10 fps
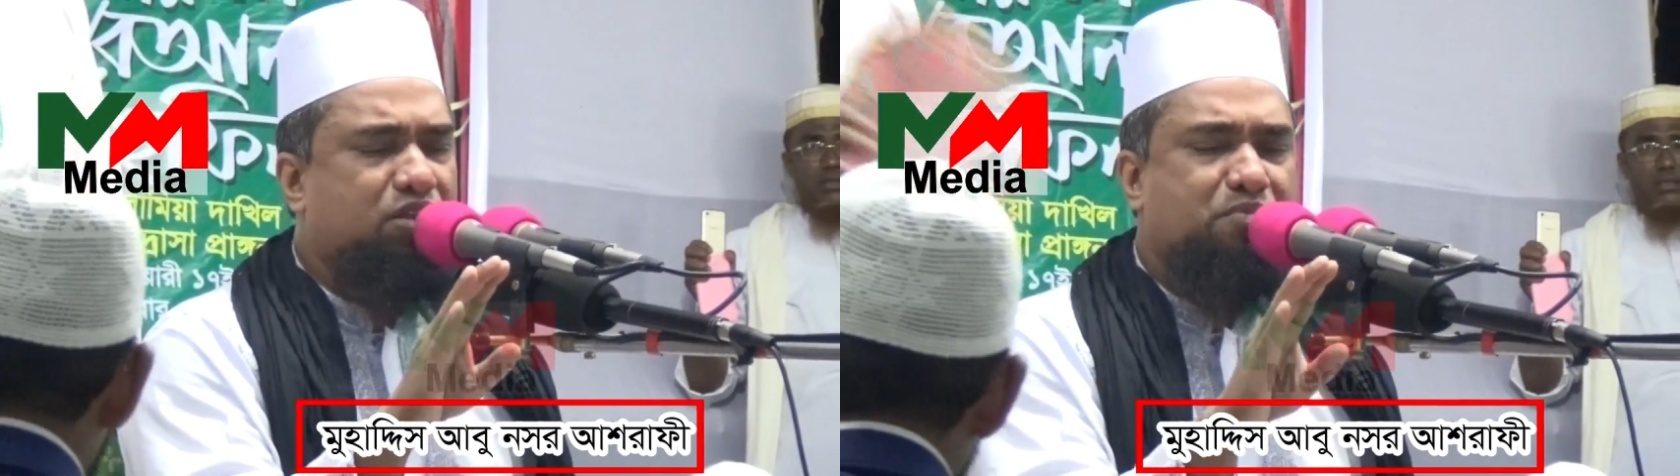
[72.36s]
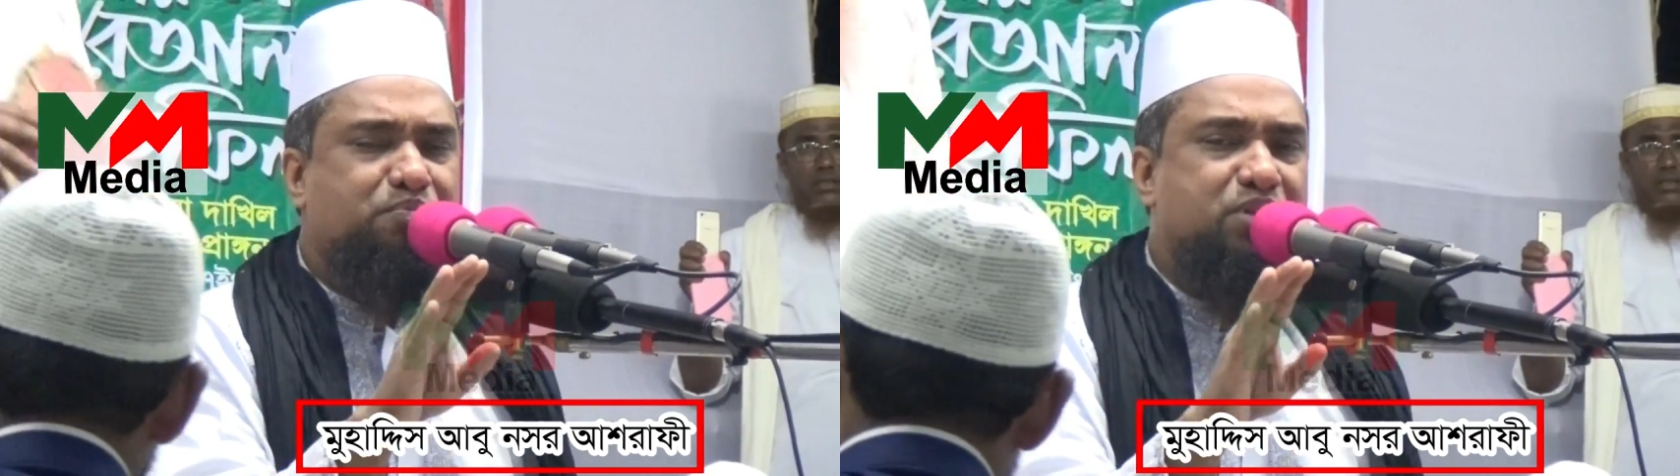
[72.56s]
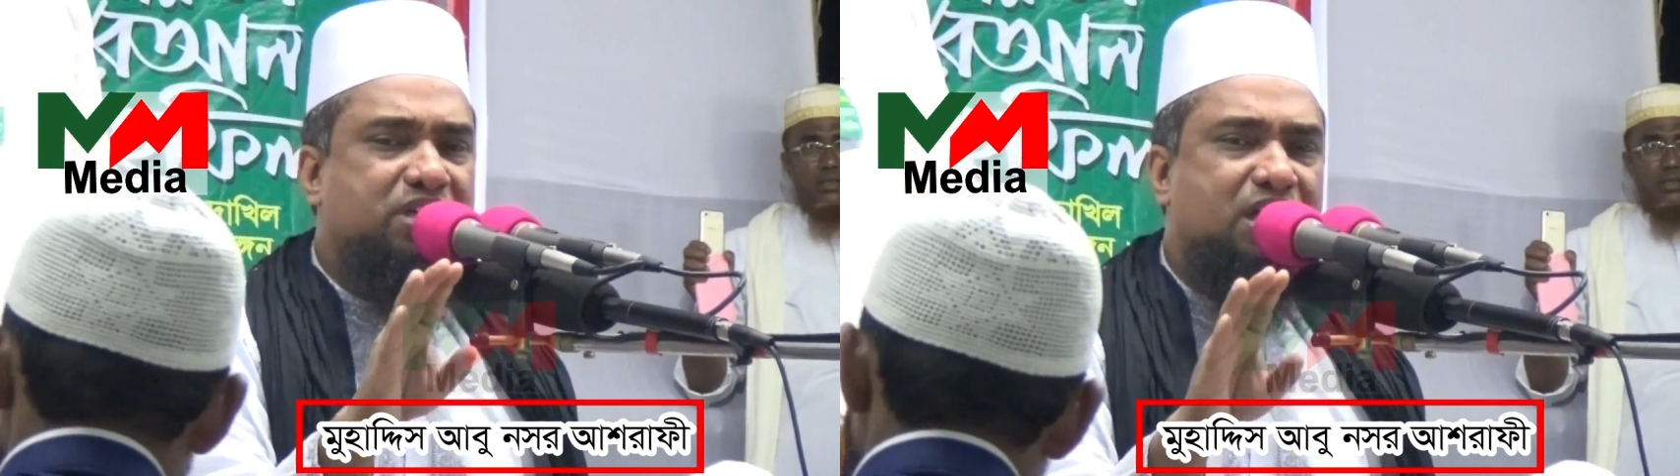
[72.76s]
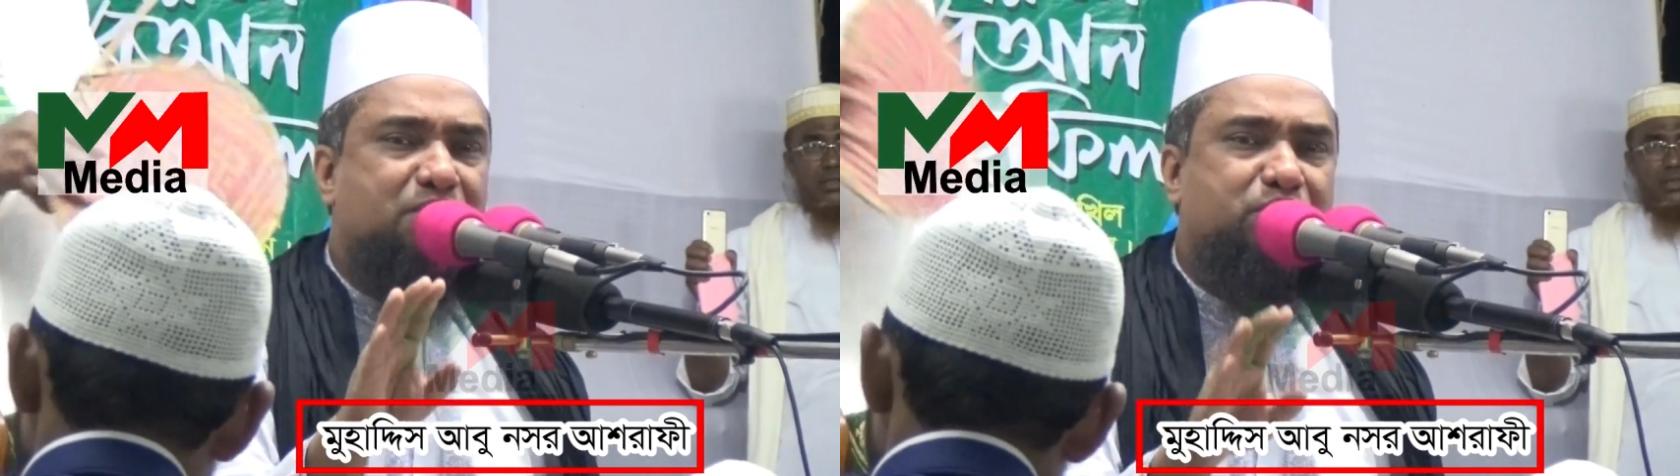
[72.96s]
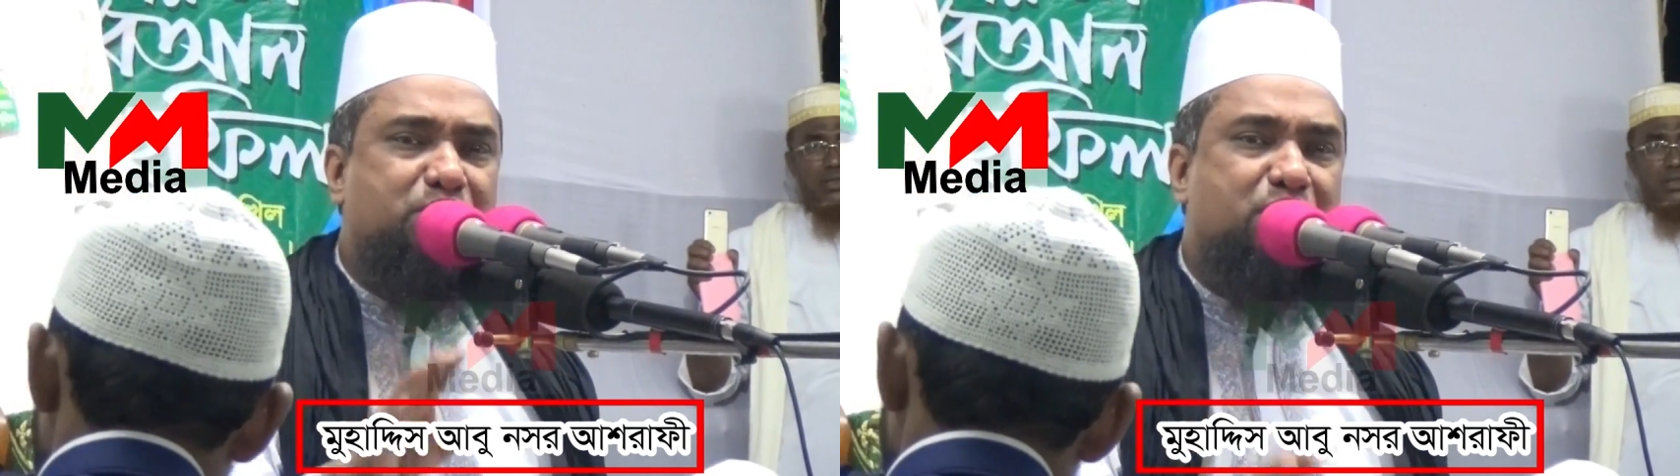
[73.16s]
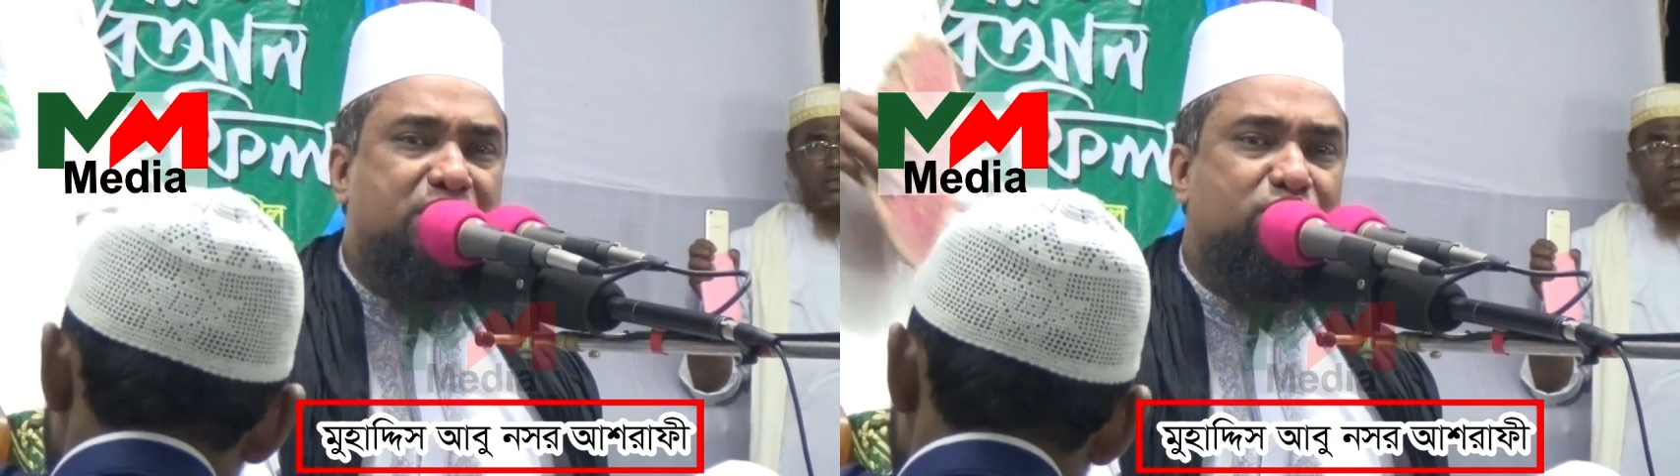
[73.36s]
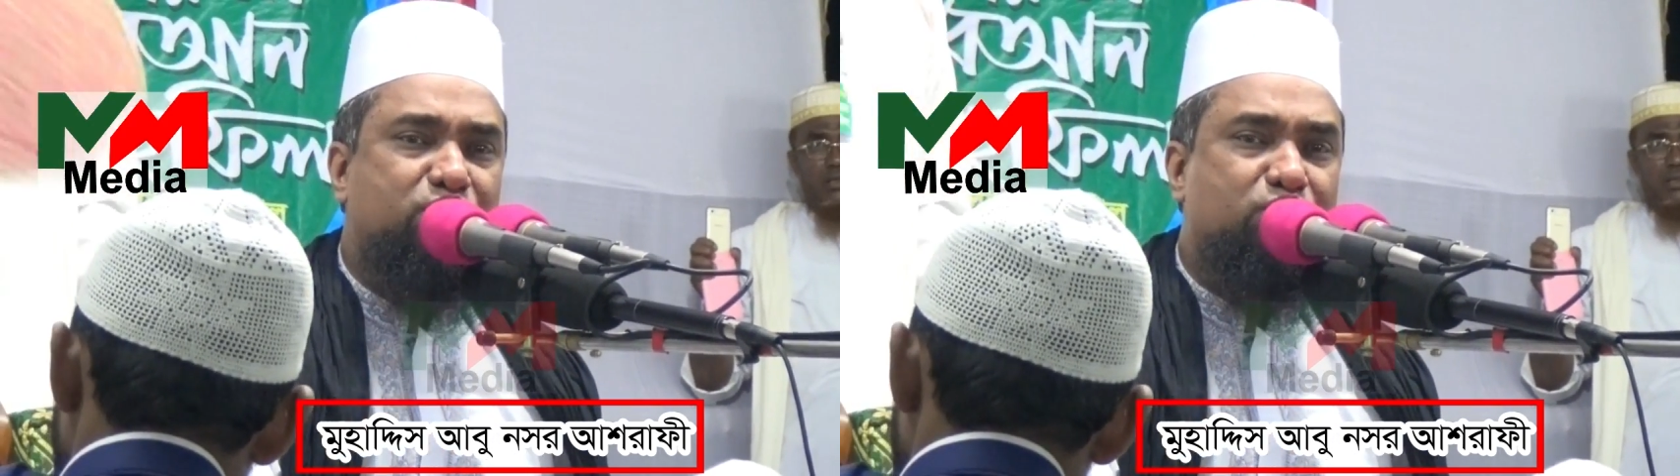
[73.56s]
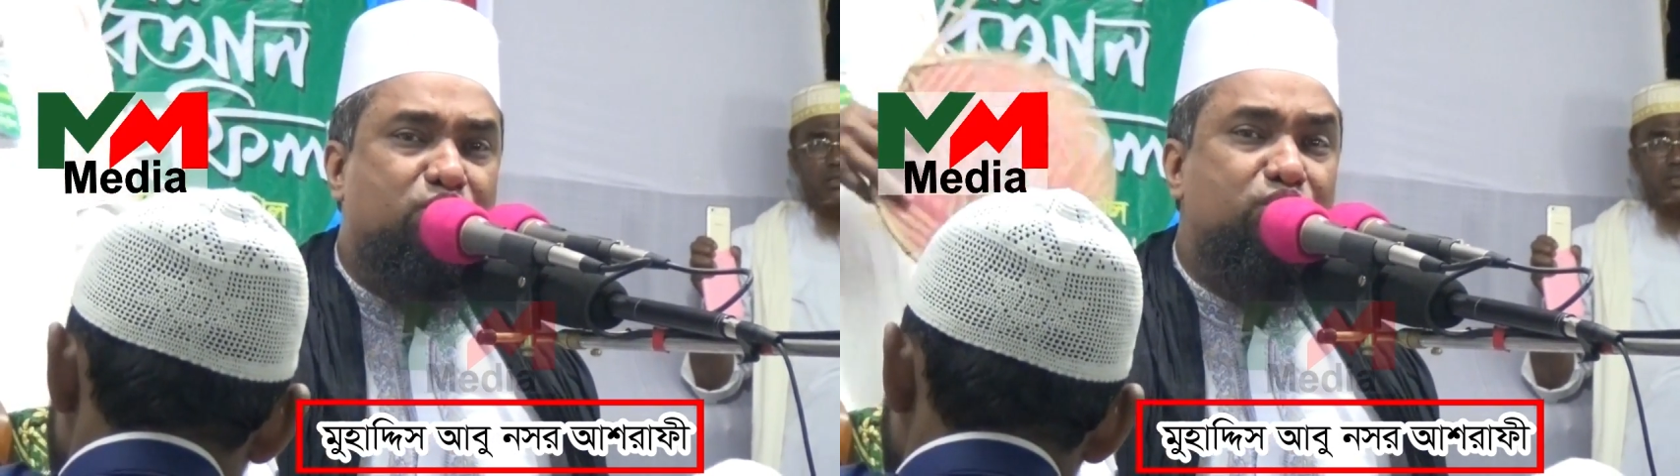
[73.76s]
রব্বিকা
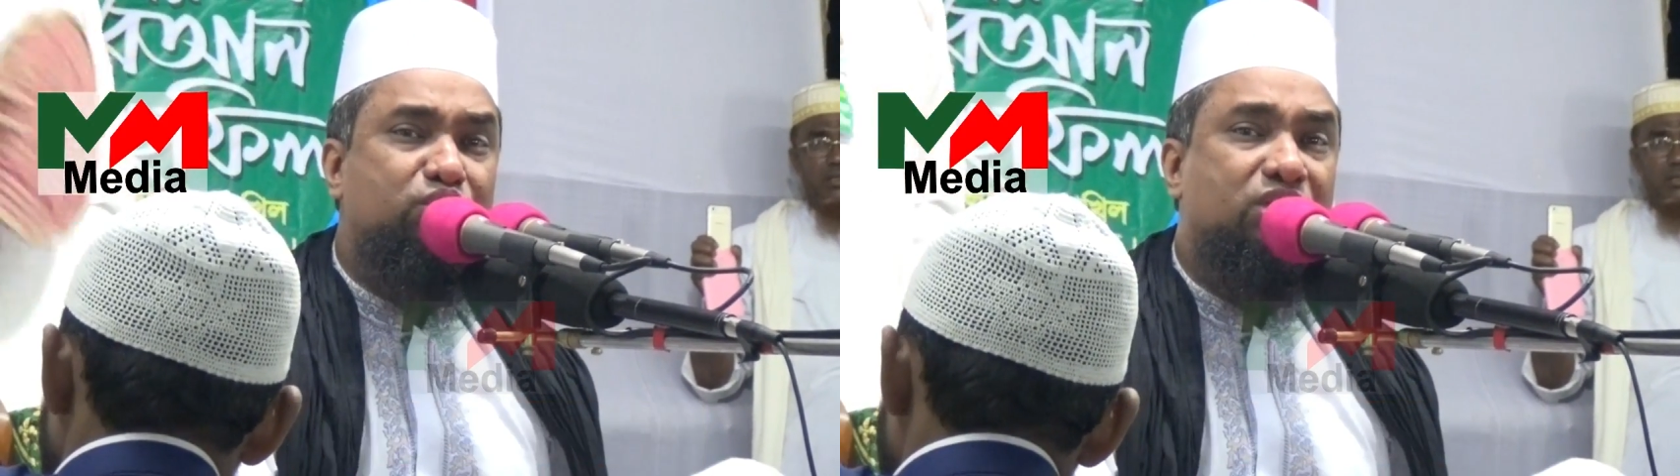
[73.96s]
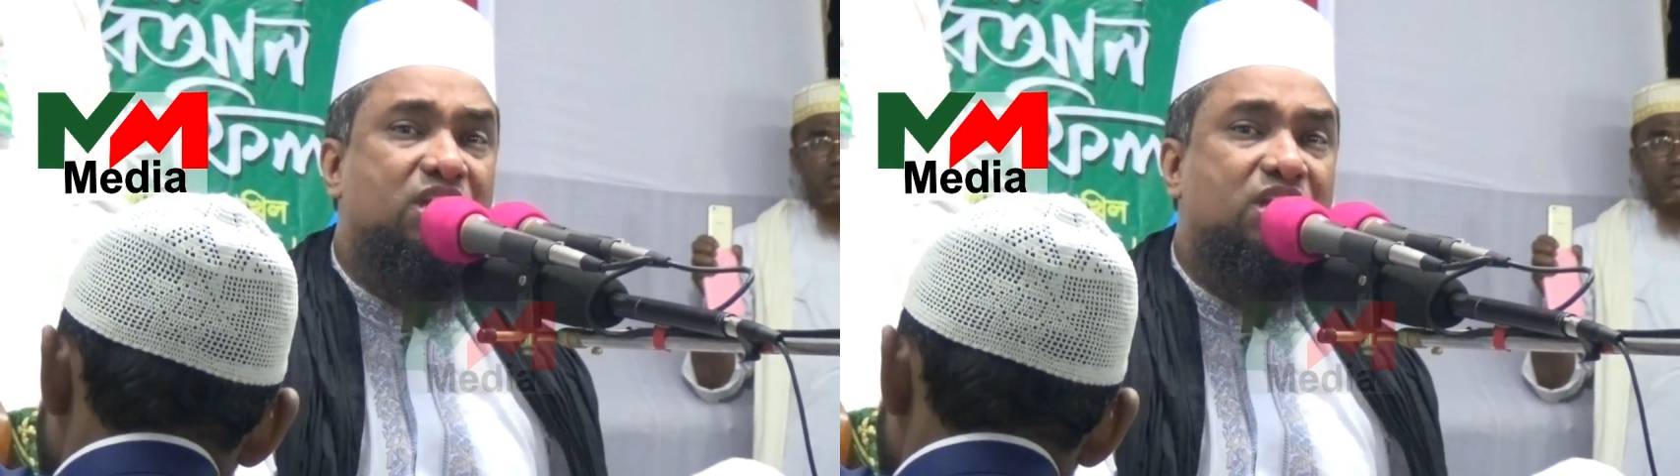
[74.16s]
বিমাজনুন